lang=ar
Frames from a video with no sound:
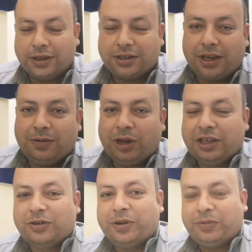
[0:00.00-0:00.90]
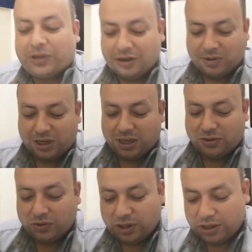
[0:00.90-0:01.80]
السلام عليكم ورحمة الله
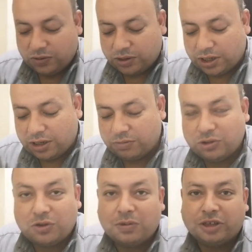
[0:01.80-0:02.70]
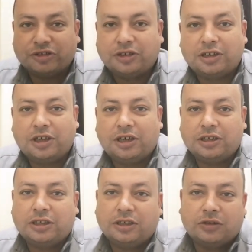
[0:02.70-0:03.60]
وبركاته أهلا وسهلا بكم
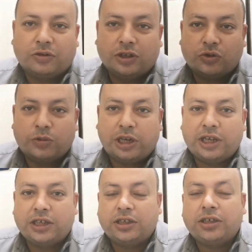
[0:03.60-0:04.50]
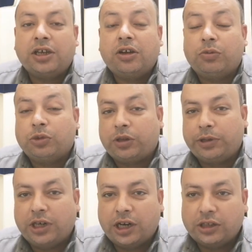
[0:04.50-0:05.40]
أصدقائي وزملائي
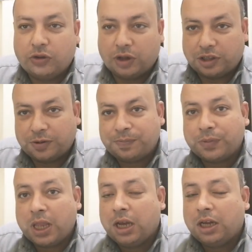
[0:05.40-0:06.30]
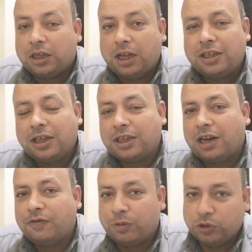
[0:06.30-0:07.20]
متابعين قناة الورش النهاردة
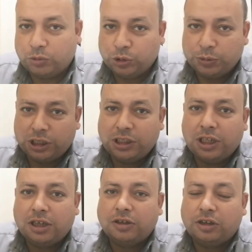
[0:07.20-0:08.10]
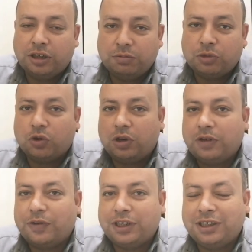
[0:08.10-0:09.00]
هنتكلم في موضوع مهم جدا يهم
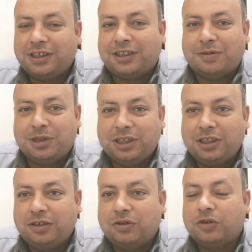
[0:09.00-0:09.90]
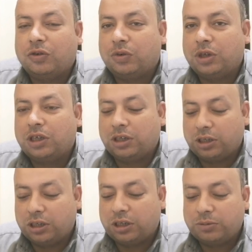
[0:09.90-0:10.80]
كل فنيين التبريد واللي
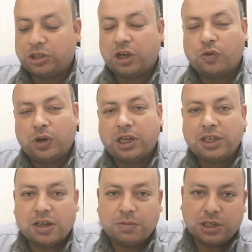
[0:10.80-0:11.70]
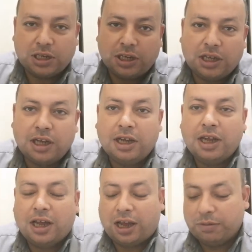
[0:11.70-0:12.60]
آه، بيشتغل في الأجهزة المنزلية
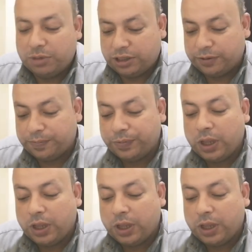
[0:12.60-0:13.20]
عامة